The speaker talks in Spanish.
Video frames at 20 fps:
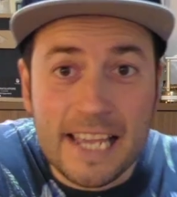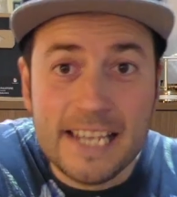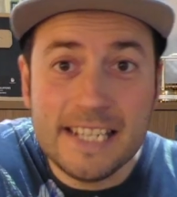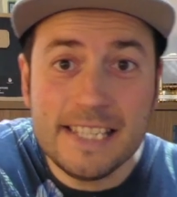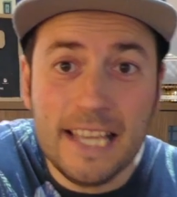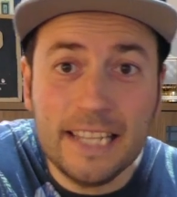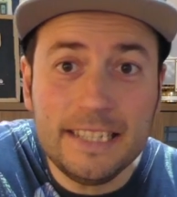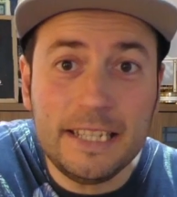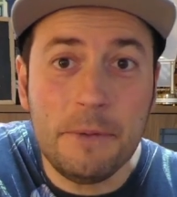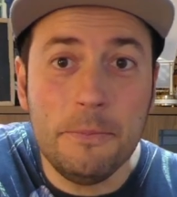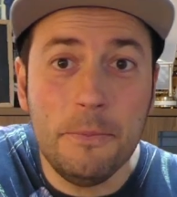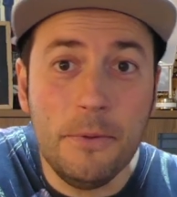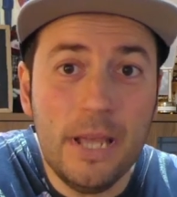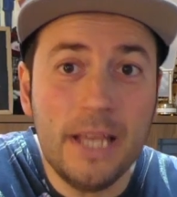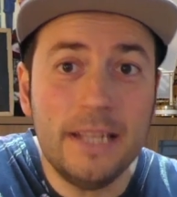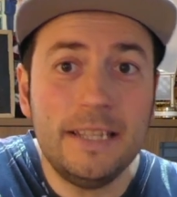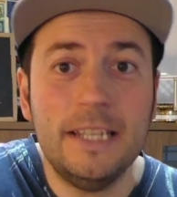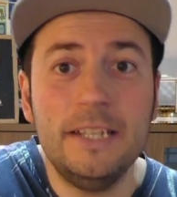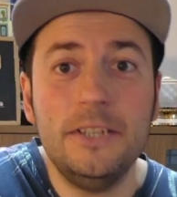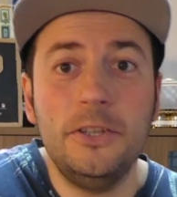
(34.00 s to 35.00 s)
estate muy
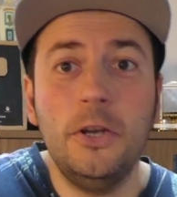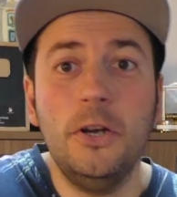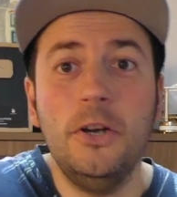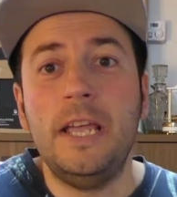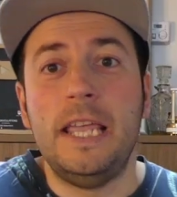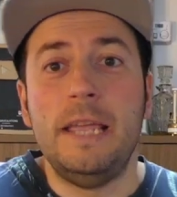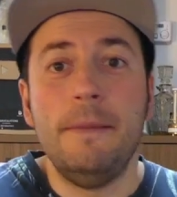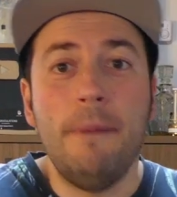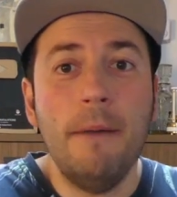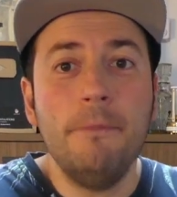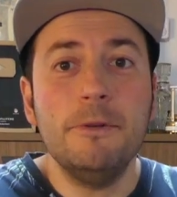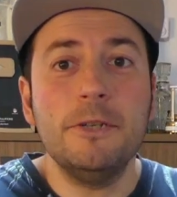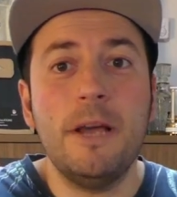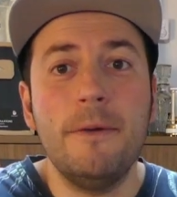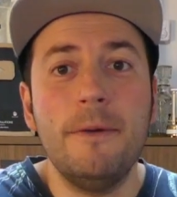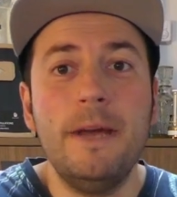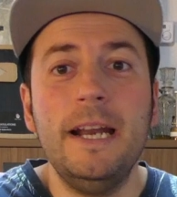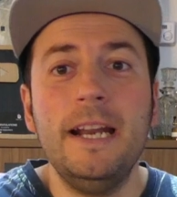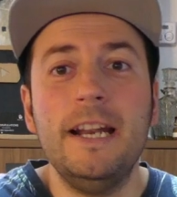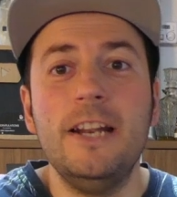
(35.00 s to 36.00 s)
atento y vamos a
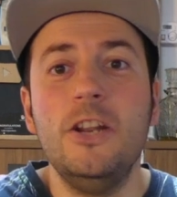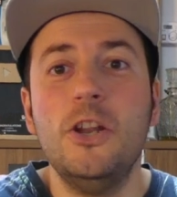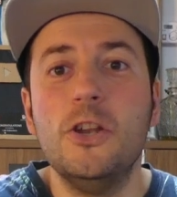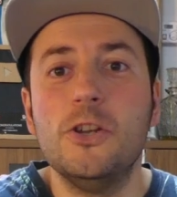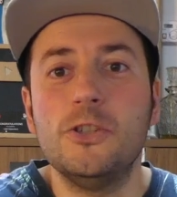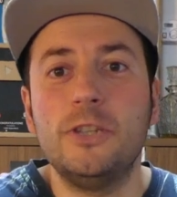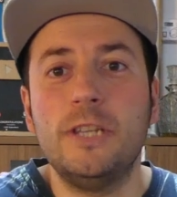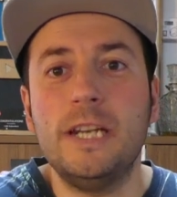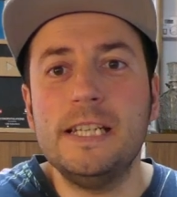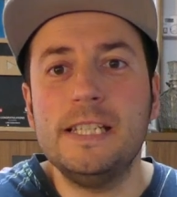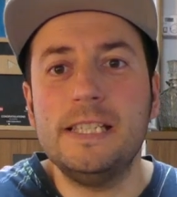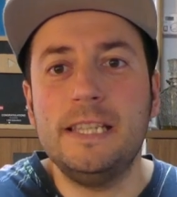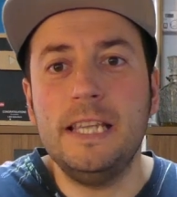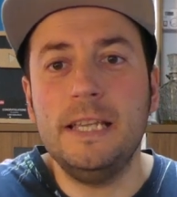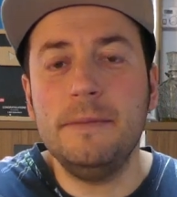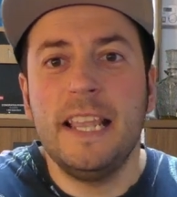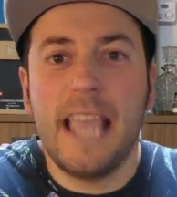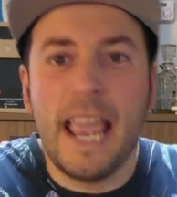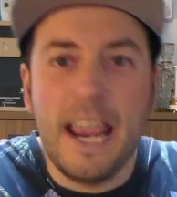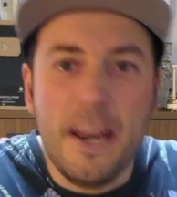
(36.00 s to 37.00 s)
ver los tres
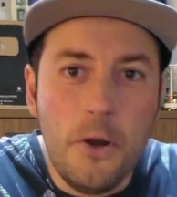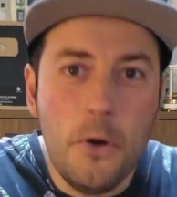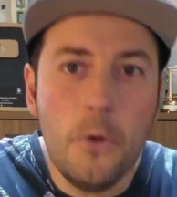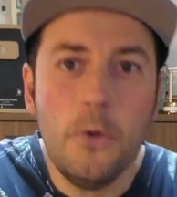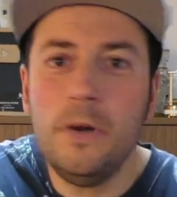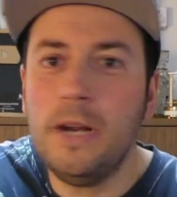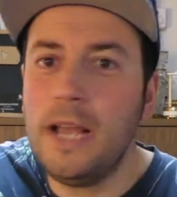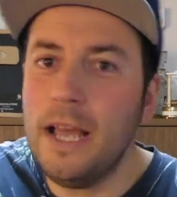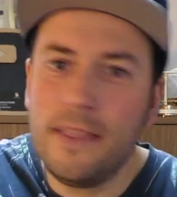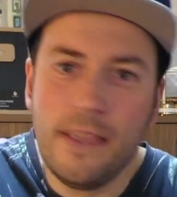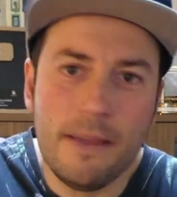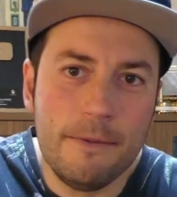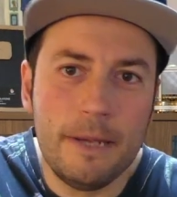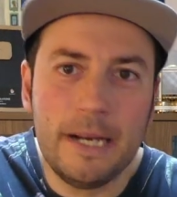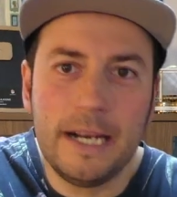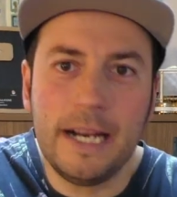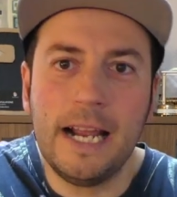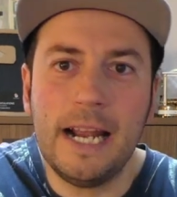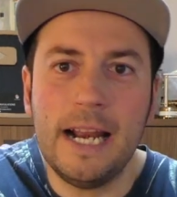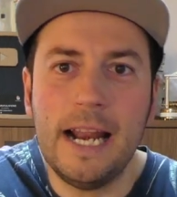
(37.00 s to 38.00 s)
tips que nunca
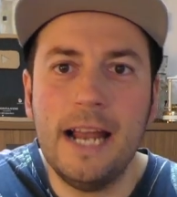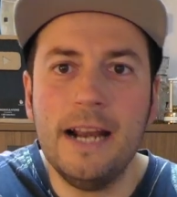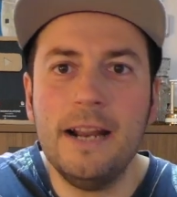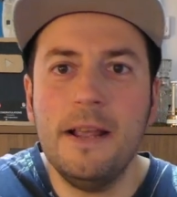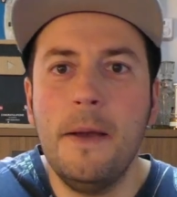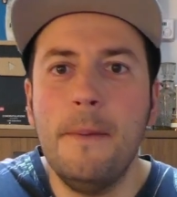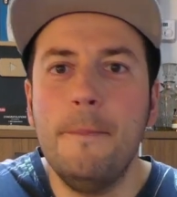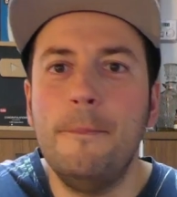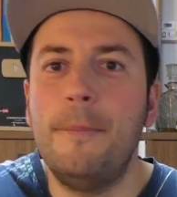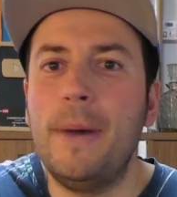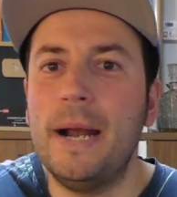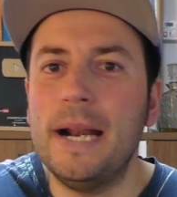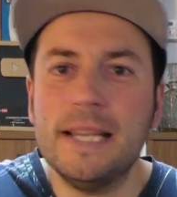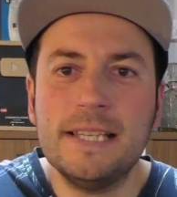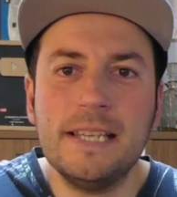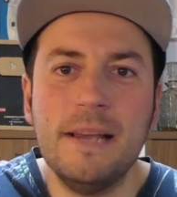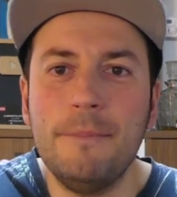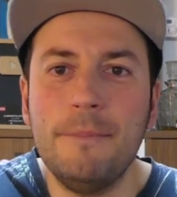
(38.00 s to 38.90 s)
debes regalar para San